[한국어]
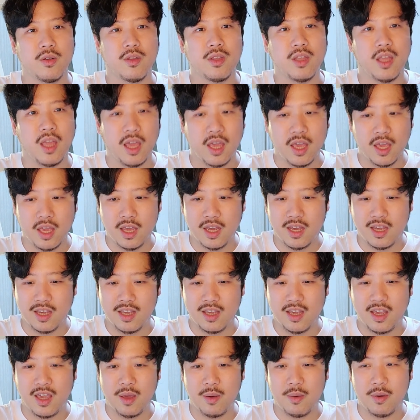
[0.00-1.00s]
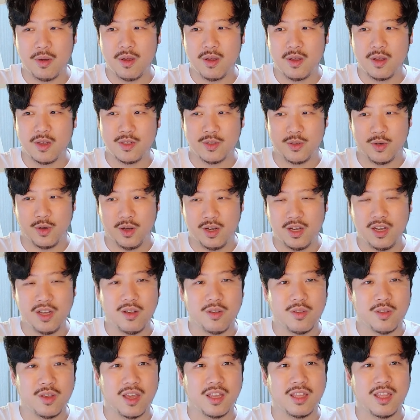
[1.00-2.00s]
근데 이게 정확하게
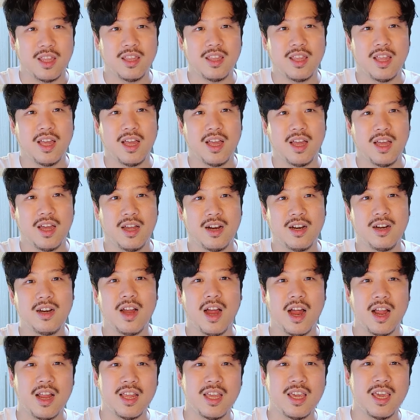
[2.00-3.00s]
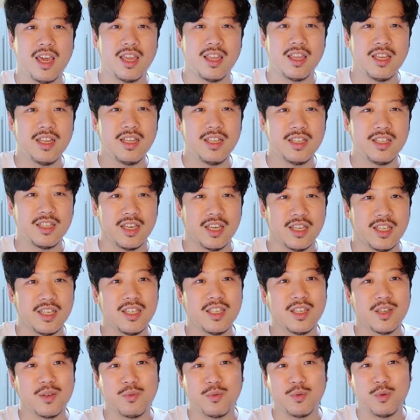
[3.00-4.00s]
어떻게 된다를 알기에는 제
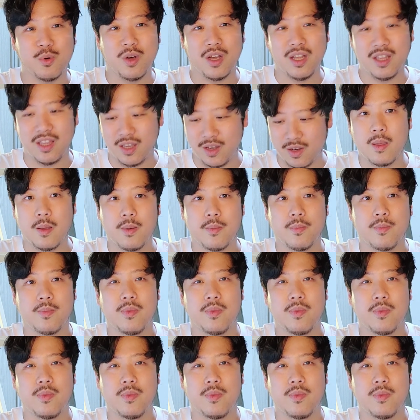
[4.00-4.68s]
지식 부족하네요.